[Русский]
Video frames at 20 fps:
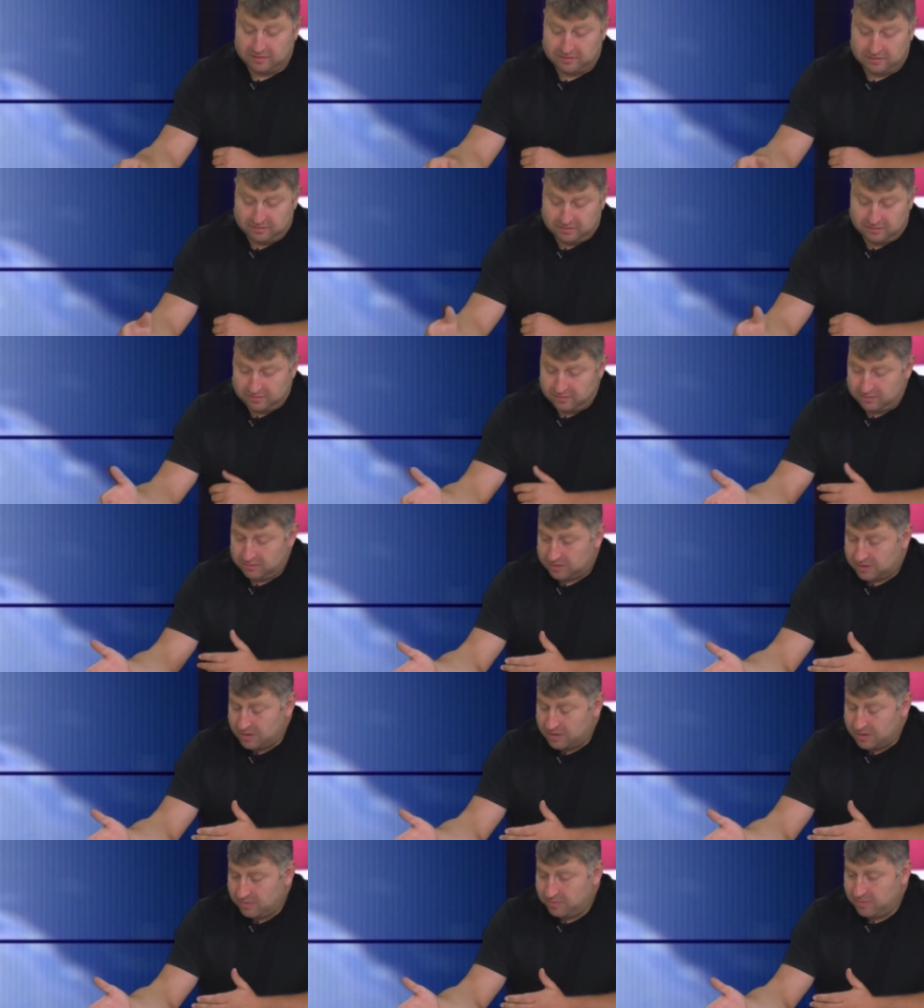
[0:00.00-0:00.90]

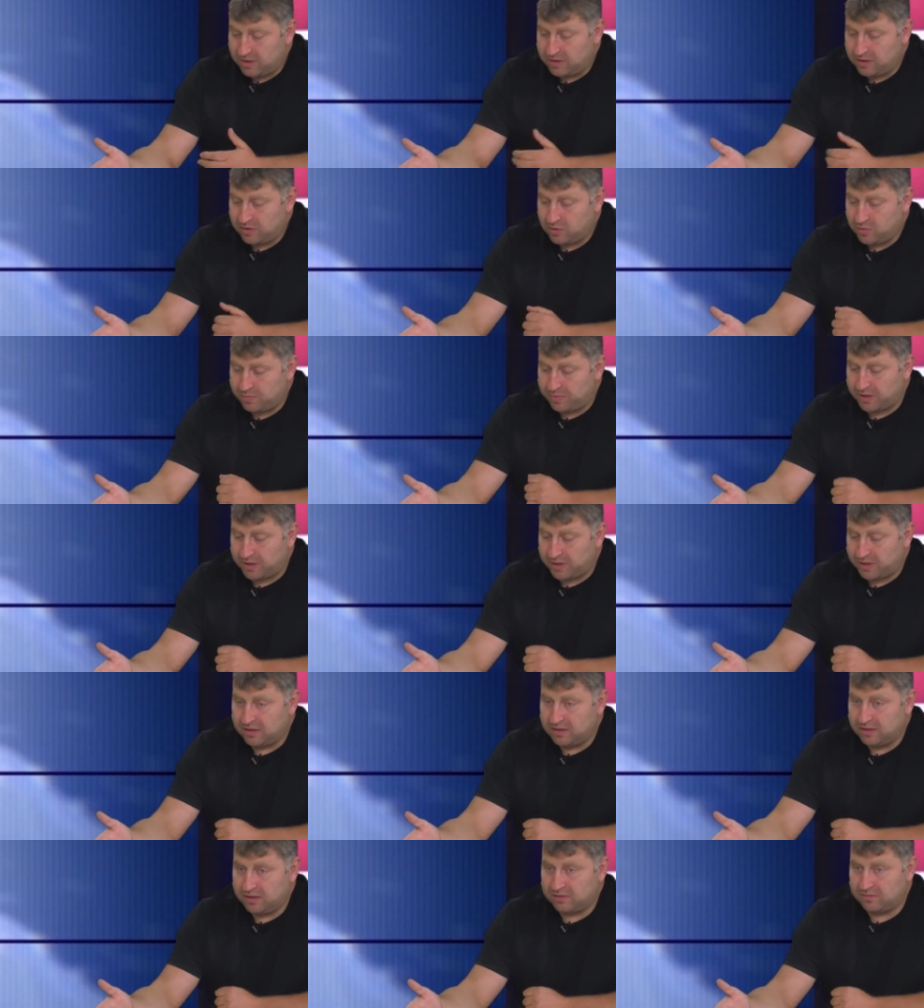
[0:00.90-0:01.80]
Э, тем не менее, ее
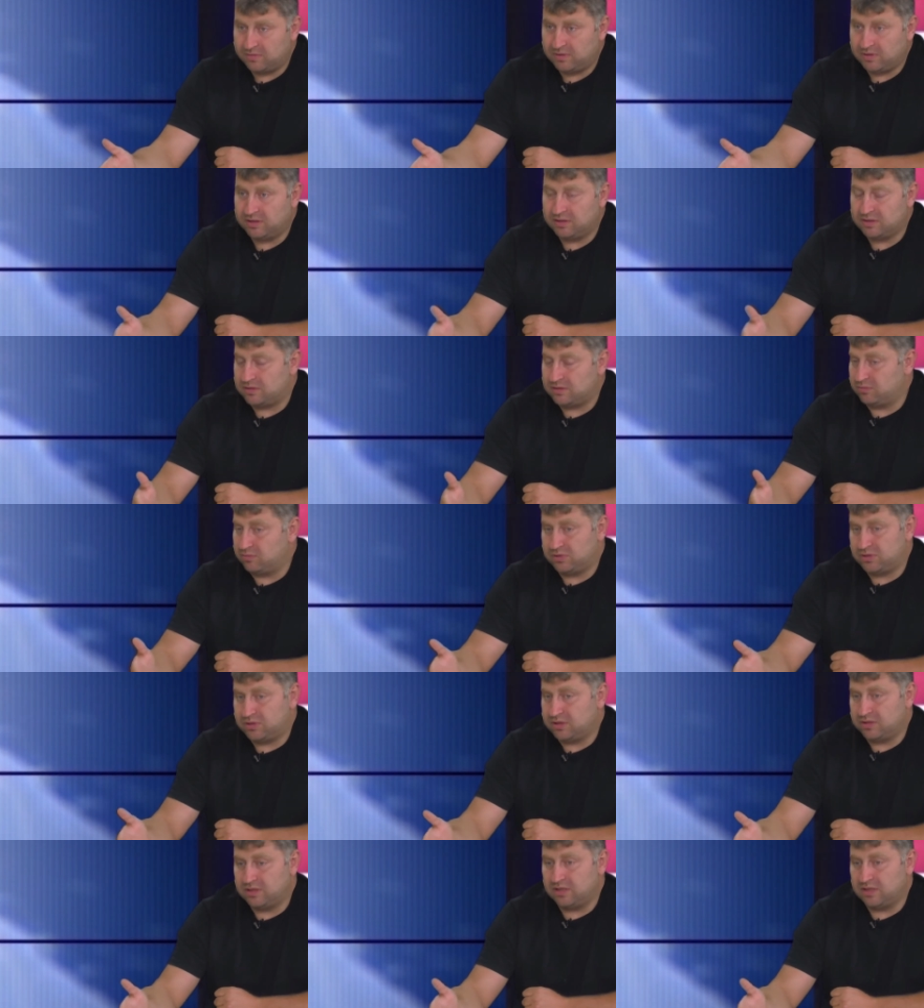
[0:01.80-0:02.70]
проигнорировали на
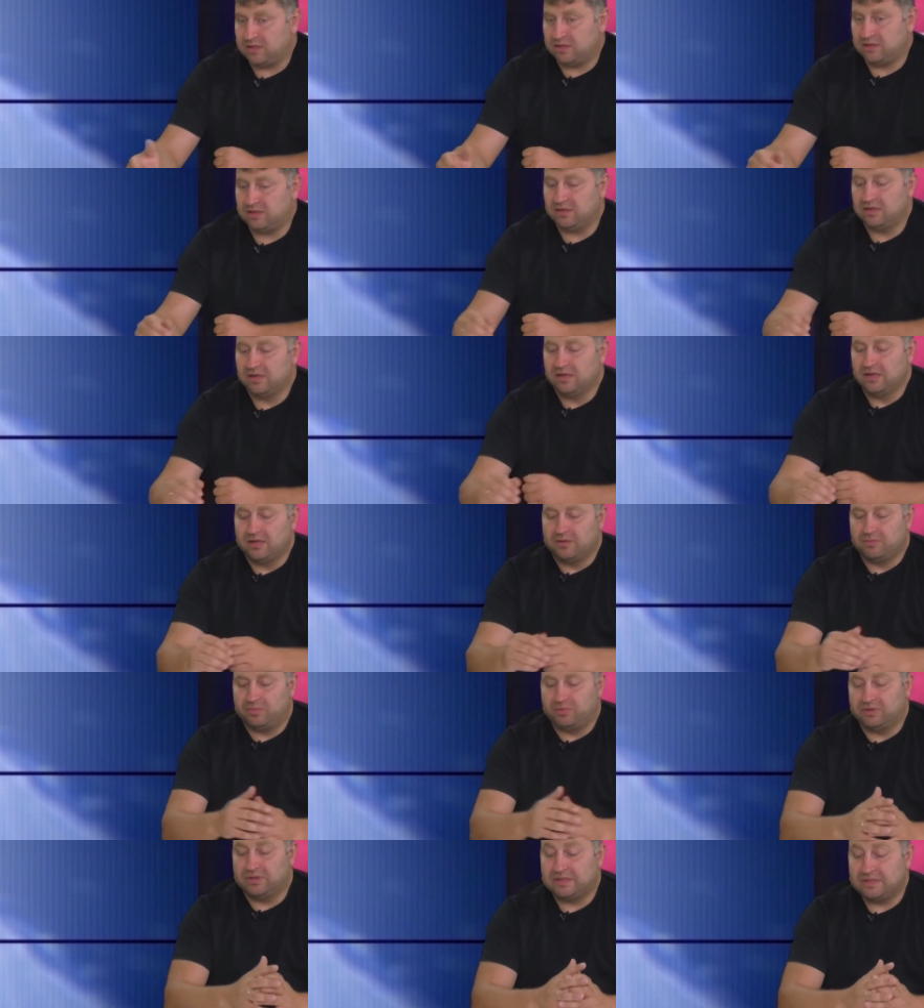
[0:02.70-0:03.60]
сегодняшний день и
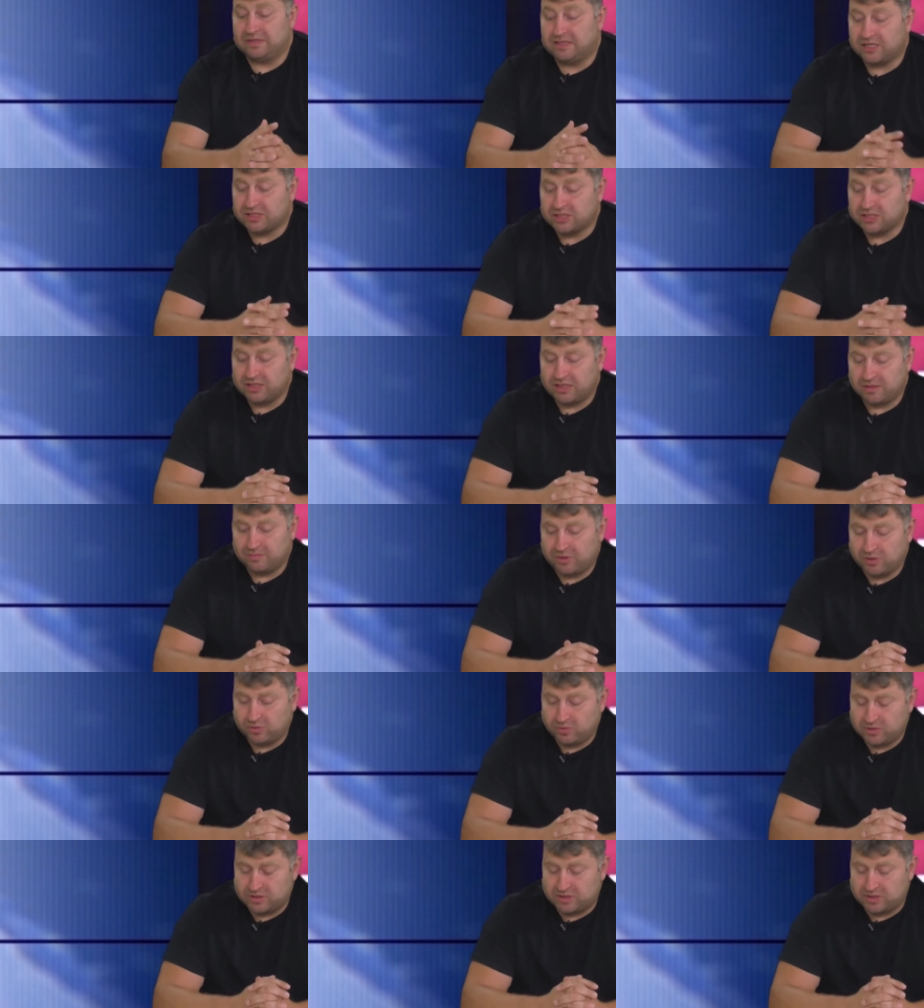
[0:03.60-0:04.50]
даже
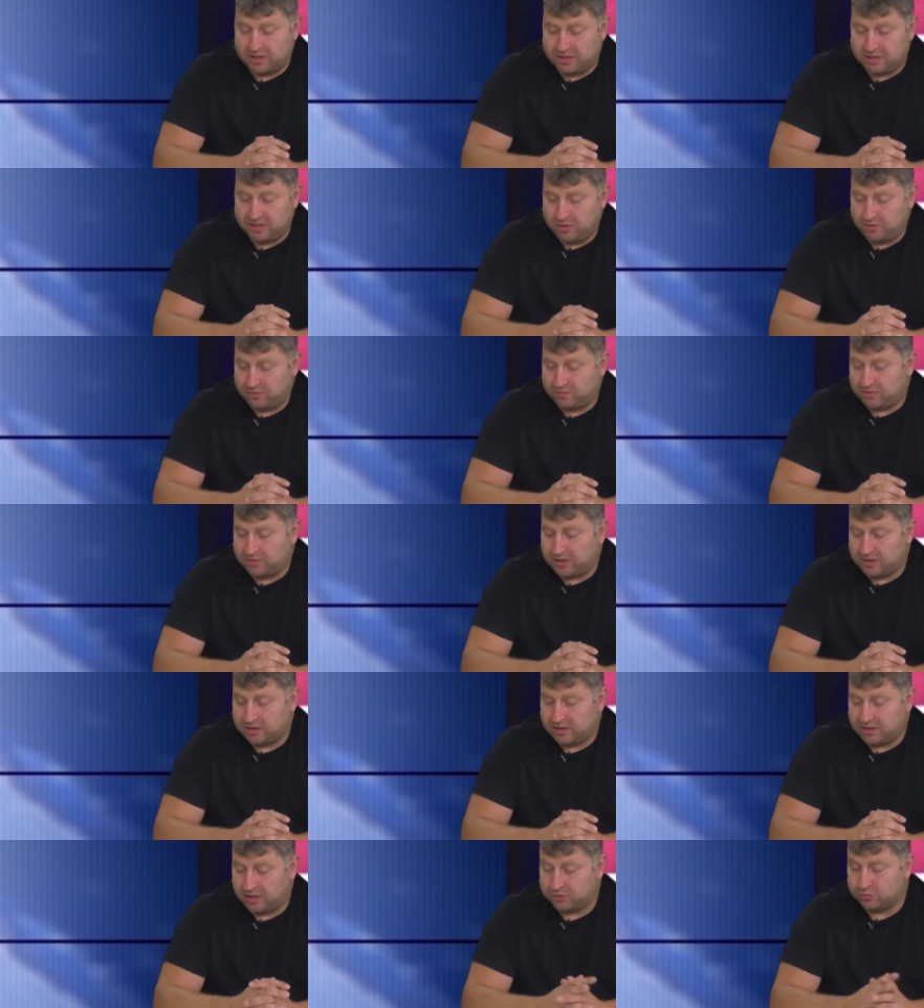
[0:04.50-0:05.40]
наоборот загоняют
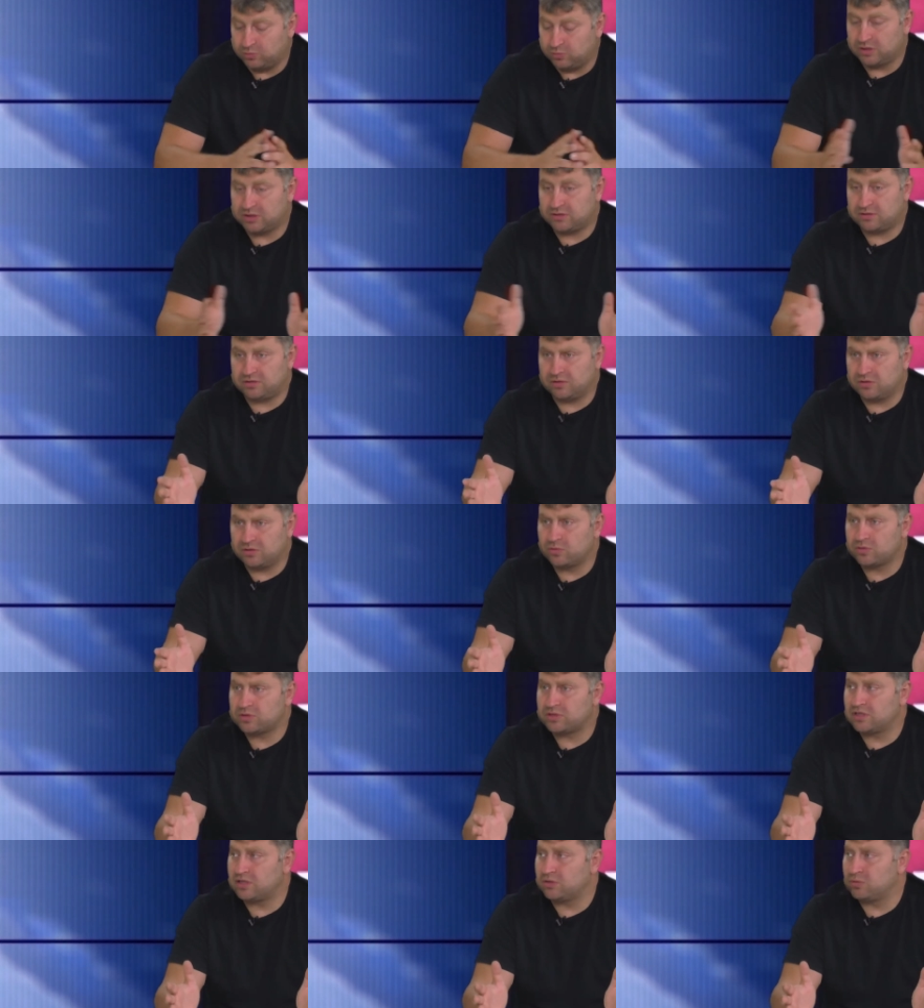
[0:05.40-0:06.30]
водоканал. Откуда же
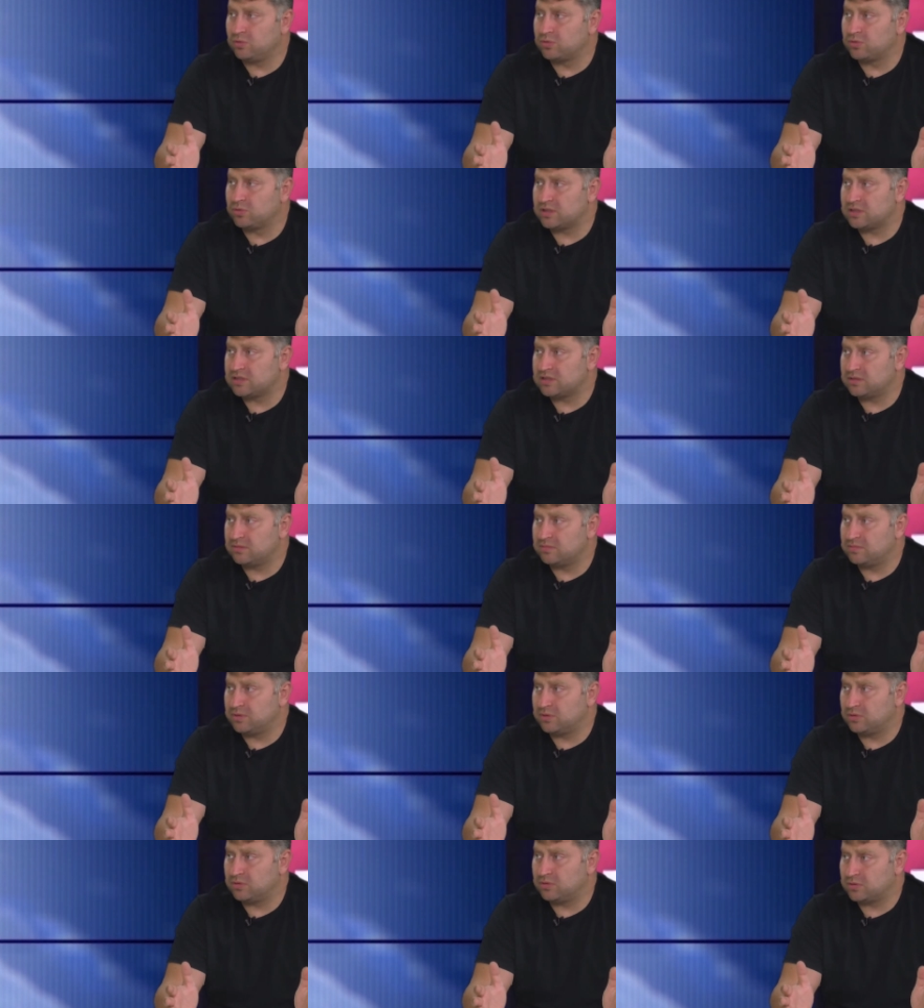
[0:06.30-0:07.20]
рост
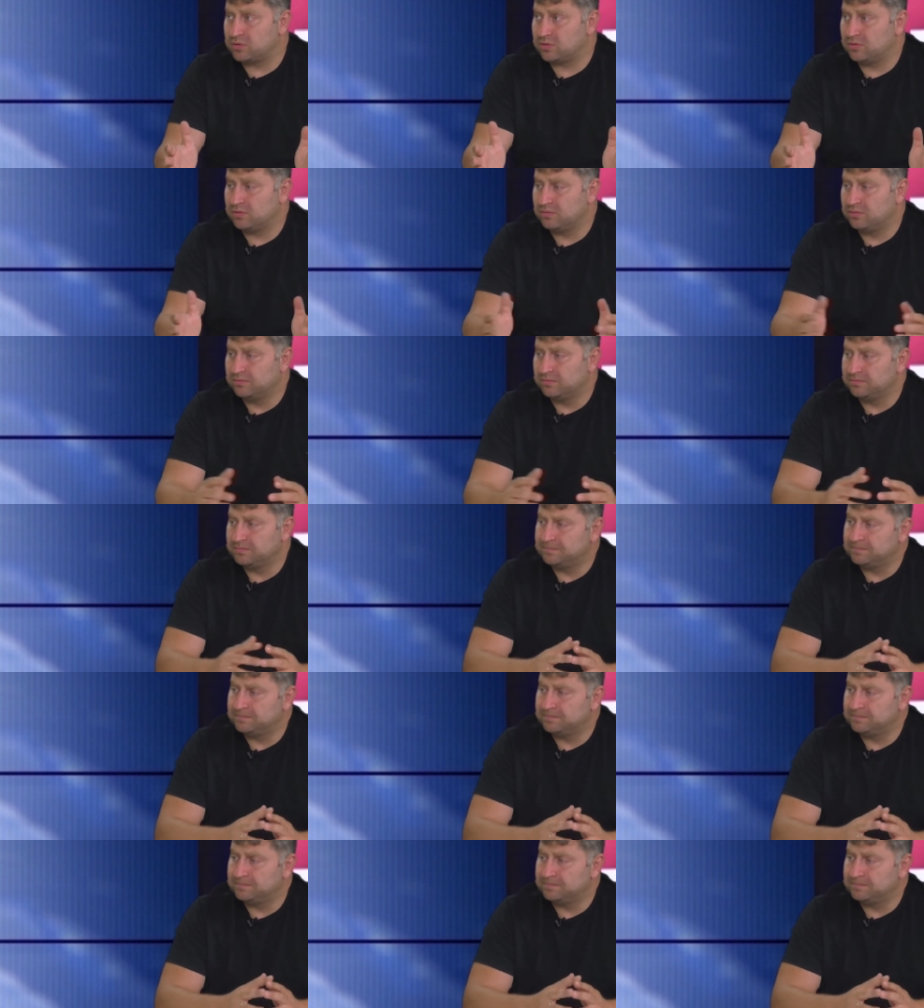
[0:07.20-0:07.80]
задолженности? При тому, що... Так,